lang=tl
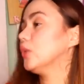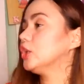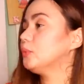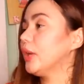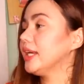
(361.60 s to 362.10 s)

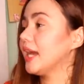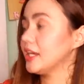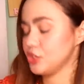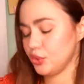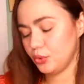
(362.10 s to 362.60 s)
ito po ay
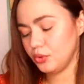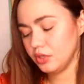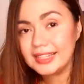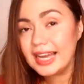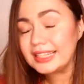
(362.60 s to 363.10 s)
Casio
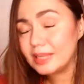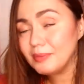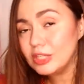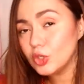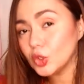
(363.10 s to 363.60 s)
at
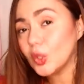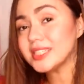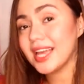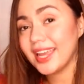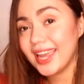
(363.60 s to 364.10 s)
nabili ko to
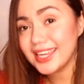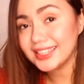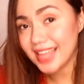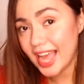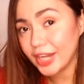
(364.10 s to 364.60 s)
sa
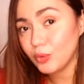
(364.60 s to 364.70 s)
A&I